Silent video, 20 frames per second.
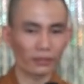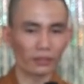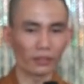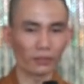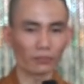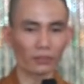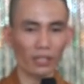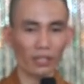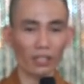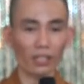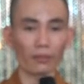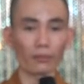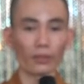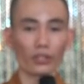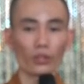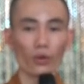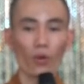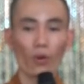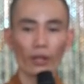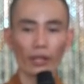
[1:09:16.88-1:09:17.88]
Lúc đó lo mà
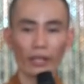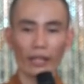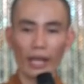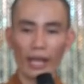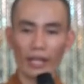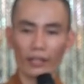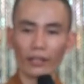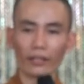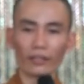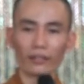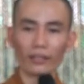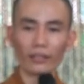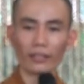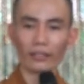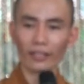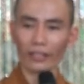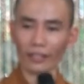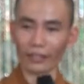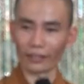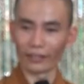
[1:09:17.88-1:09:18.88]
nhổ cây gai ra chứ
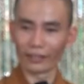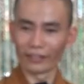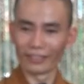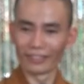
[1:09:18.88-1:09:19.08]
thiền gì.